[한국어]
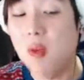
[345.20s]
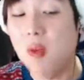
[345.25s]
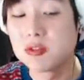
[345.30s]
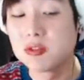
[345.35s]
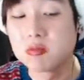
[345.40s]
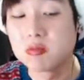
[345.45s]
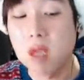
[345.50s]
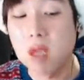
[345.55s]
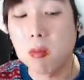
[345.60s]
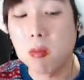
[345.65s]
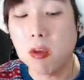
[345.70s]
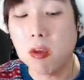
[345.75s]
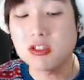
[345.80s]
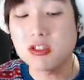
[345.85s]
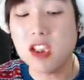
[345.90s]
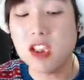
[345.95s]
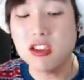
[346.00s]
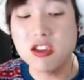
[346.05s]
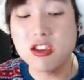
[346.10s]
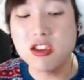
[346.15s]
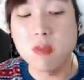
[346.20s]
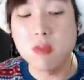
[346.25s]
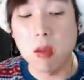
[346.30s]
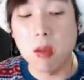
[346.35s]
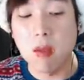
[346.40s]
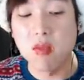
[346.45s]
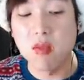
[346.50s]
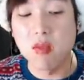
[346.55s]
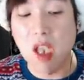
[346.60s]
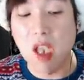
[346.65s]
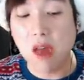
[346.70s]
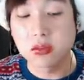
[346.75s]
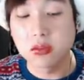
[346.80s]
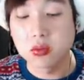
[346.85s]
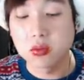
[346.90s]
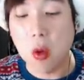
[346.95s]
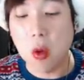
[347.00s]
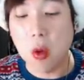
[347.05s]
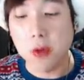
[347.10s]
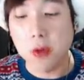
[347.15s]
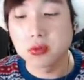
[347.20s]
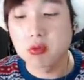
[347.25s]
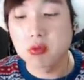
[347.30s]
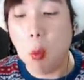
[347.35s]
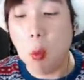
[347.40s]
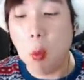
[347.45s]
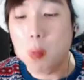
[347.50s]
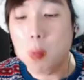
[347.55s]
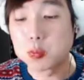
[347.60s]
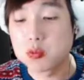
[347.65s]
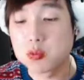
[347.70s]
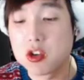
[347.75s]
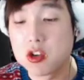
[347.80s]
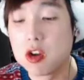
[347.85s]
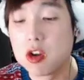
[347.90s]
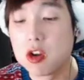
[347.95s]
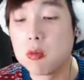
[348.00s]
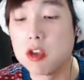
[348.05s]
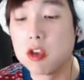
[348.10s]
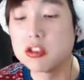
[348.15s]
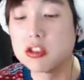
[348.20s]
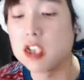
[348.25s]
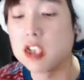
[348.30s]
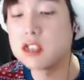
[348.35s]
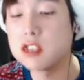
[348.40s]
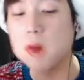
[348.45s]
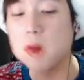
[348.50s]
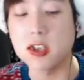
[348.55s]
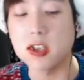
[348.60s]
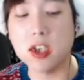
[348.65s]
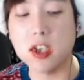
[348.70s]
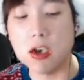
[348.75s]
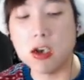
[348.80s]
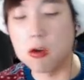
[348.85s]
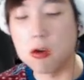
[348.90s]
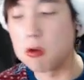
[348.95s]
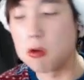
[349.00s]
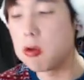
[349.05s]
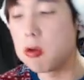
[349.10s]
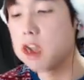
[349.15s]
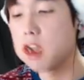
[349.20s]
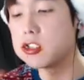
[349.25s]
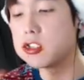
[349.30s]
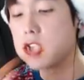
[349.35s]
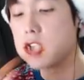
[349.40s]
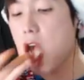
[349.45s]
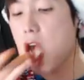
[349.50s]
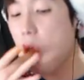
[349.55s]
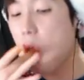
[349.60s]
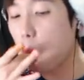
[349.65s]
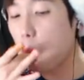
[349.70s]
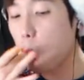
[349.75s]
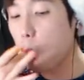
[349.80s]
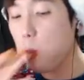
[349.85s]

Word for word: 막 뻑살들이 막 많네. 그러면 다시 바삭한 걸로 가지. 음.